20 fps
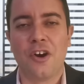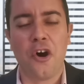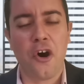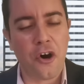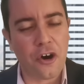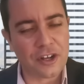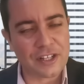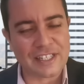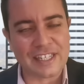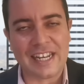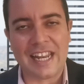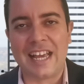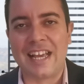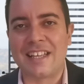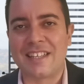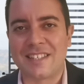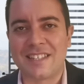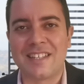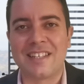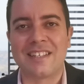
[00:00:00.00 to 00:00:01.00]
أختي
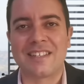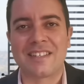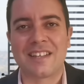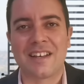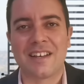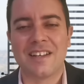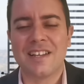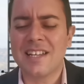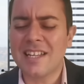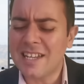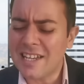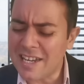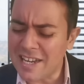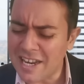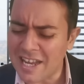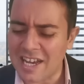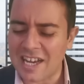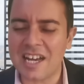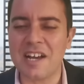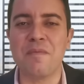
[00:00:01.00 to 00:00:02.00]
العزيزة
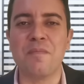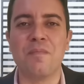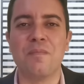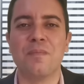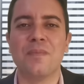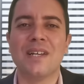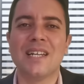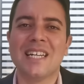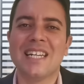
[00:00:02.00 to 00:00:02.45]
نعم